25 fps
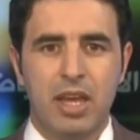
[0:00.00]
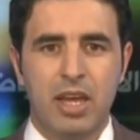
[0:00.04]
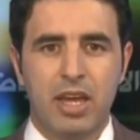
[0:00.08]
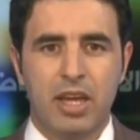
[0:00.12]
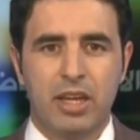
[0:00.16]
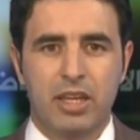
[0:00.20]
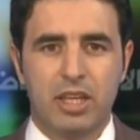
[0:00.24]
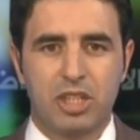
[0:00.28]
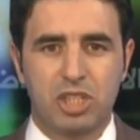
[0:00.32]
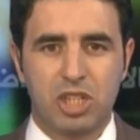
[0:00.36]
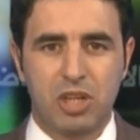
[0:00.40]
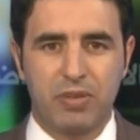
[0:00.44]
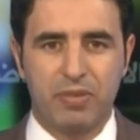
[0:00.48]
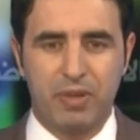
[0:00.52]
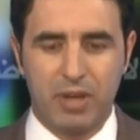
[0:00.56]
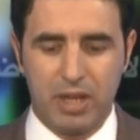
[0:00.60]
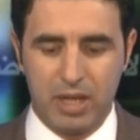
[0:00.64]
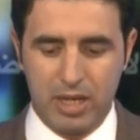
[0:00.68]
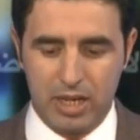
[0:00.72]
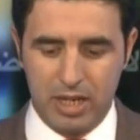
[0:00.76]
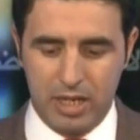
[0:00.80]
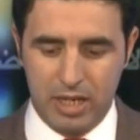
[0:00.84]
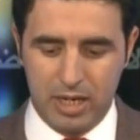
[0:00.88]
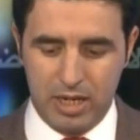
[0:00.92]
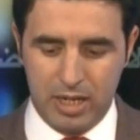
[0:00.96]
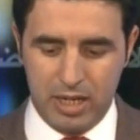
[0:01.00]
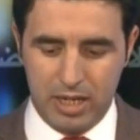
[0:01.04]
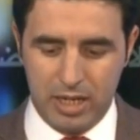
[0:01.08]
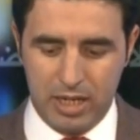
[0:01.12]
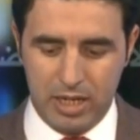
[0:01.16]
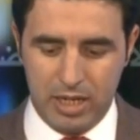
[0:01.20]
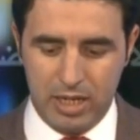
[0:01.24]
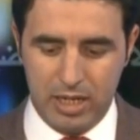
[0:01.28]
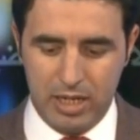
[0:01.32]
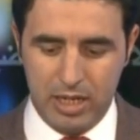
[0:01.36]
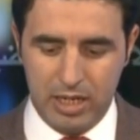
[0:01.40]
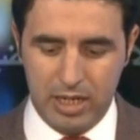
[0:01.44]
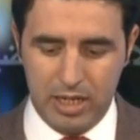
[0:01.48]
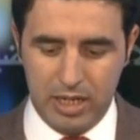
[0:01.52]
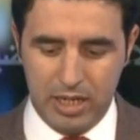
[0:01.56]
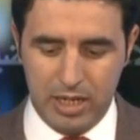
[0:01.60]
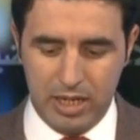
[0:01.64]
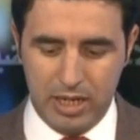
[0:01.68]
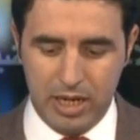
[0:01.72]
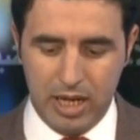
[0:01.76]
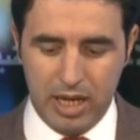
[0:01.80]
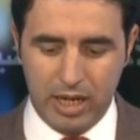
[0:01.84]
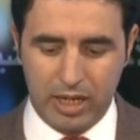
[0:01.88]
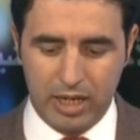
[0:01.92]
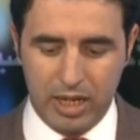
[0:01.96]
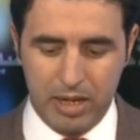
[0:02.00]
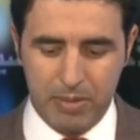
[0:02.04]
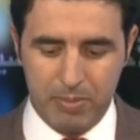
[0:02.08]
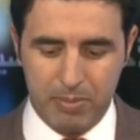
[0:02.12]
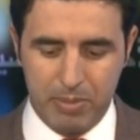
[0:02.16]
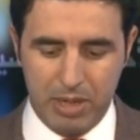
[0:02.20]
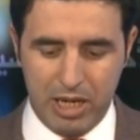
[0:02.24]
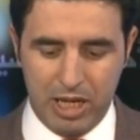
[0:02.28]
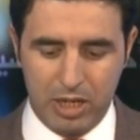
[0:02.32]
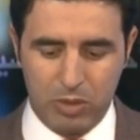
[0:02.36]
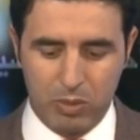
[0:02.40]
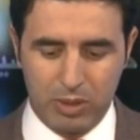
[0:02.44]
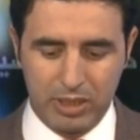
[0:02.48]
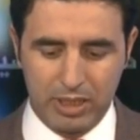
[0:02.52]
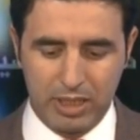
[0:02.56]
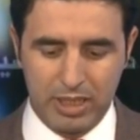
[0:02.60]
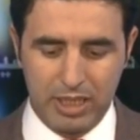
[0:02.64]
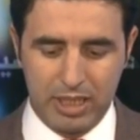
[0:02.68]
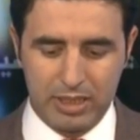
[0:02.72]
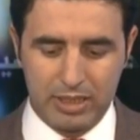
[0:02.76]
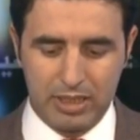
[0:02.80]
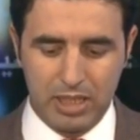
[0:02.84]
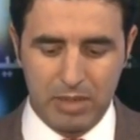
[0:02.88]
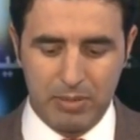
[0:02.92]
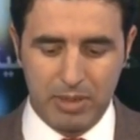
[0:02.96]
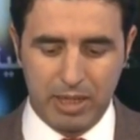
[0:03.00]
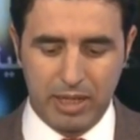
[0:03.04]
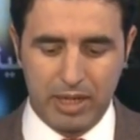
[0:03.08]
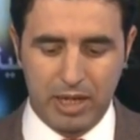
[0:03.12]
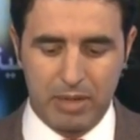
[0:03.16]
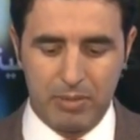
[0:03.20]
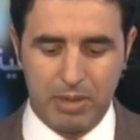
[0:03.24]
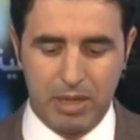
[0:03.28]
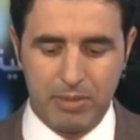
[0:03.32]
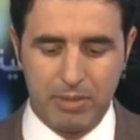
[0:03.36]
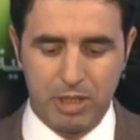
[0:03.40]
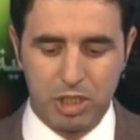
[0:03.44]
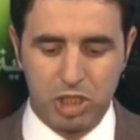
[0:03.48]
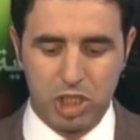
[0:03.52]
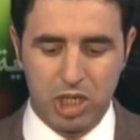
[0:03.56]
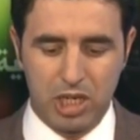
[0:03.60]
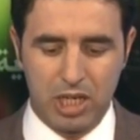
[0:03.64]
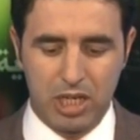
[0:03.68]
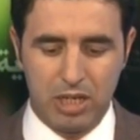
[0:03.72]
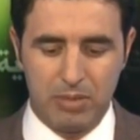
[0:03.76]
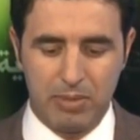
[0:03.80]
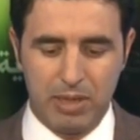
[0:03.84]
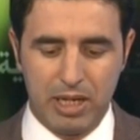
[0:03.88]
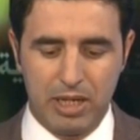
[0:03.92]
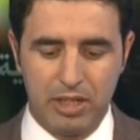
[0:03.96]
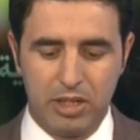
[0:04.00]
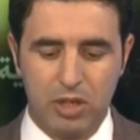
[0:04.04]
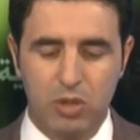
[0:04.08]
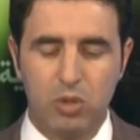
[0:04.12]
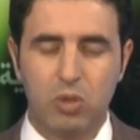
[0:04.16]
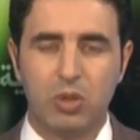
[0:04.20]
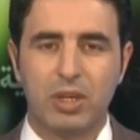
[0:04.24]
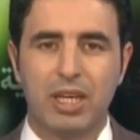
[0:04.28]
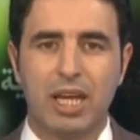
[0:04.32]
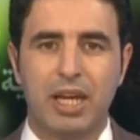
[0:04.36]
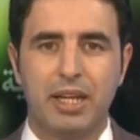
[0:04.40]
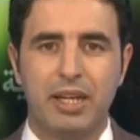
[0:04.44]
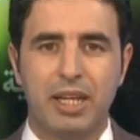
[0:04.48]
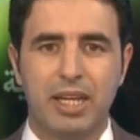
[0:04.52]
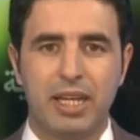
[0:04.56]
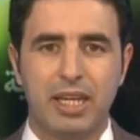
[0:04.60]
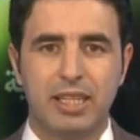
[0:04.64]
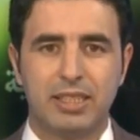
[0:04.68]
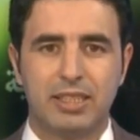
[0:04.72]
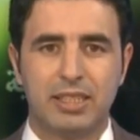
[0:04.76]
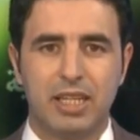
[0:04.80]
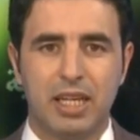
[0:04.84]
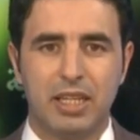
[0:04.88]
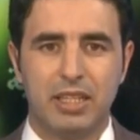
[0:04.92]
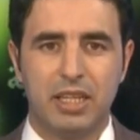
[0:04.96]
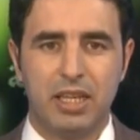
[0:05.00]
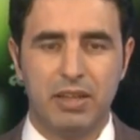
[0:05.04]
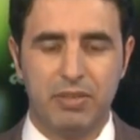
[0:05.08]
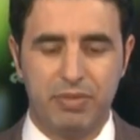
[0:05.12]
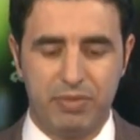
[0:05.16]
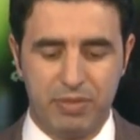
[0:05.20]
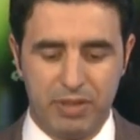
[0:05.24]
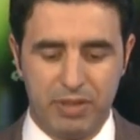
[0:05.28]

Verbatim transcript: كشف الناخب الوطني السابق رابح مجال بأنه كان يستهدف